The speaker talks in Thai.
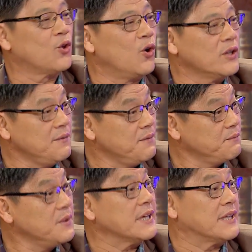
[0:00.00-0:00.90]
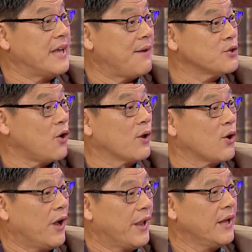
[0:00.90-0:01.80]
ตกลงที่เพิ่งเสร็จสัญญาเมื่อ2 วัน
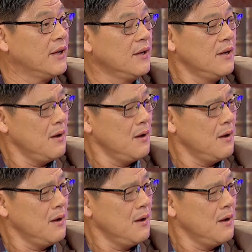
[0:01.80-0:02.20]
ก่อนนะครับ